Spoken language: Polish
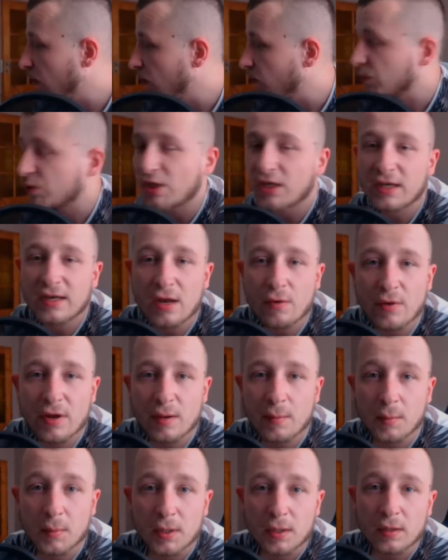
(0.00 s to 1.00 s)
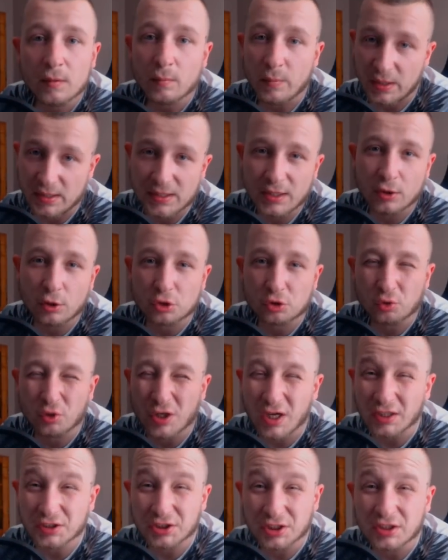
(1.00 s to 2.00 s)
Przegrałem, będę go
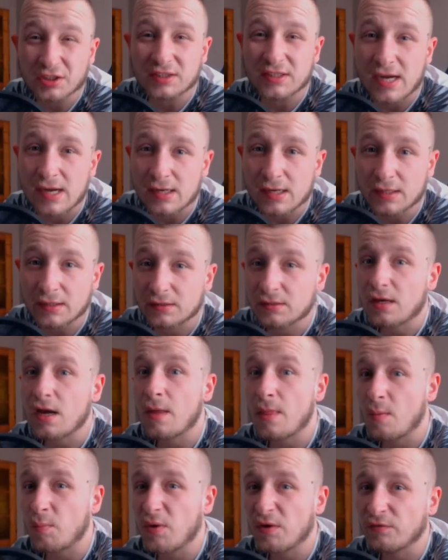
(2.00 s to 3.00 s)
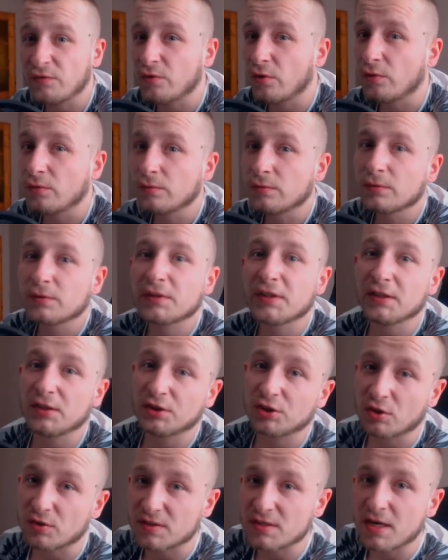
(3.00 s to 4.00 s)
szukać dalej, a na pewno
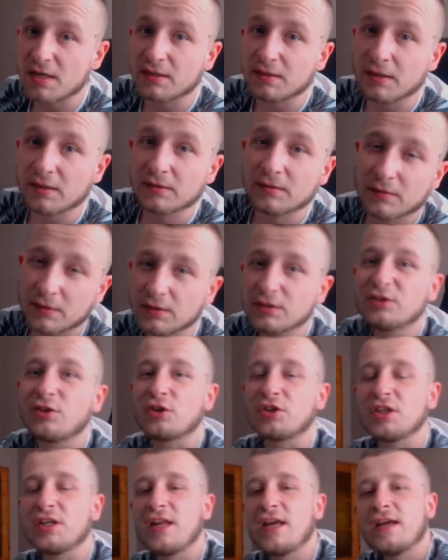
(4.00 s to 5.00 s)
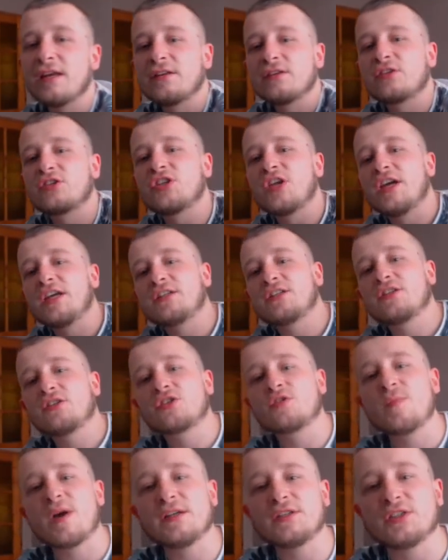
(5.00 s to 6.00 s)
kiedyś go znajdę. To tyle, cześć,
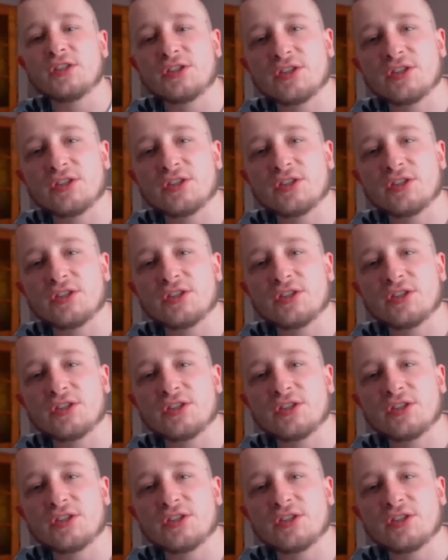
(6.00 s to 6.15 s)
trzymajcie